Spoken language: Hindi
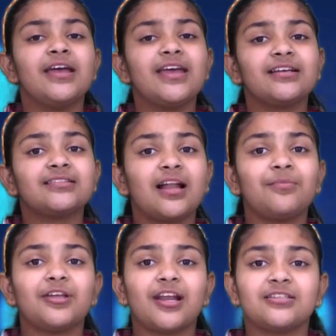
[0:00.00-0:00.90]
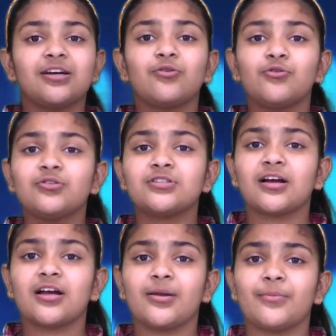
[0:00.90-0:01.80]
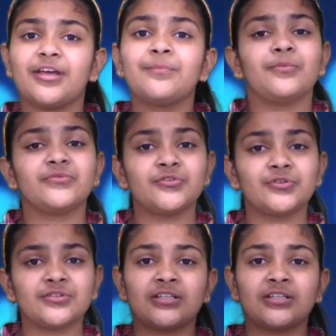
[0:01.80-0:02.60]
एक साल में राजा उस जंगल में जो